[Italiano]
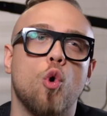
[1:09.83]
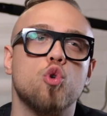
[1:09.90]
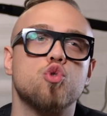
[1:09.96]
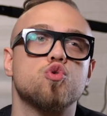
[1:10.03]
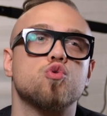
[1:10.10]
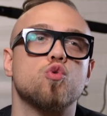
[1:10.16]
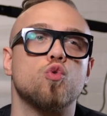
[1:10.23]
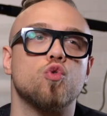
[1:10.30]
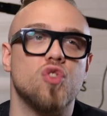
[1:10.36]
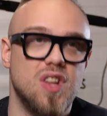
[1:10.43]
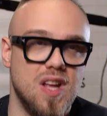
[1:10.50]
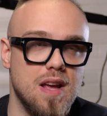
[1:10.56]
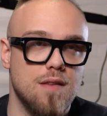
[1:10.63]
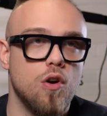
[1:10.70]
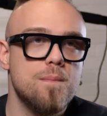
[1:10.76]

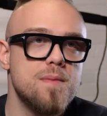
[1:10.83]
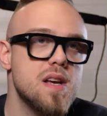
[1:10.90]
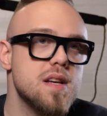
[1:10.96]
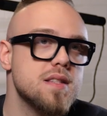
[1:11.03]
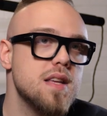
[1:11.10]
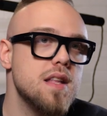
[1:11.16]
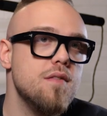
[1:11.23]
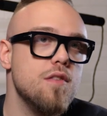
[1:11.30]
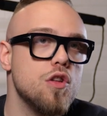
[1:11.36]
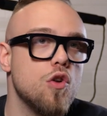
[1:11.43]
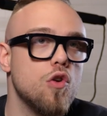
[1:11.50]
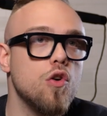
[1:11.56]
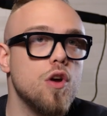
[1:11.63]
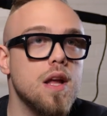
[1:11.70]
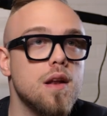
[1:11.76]
costruttivo si
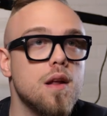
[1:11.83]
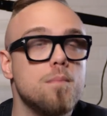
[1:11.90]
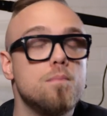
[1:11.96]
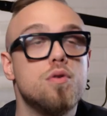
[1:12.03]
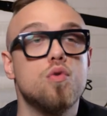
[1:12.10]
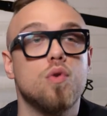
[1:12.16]
dividono in più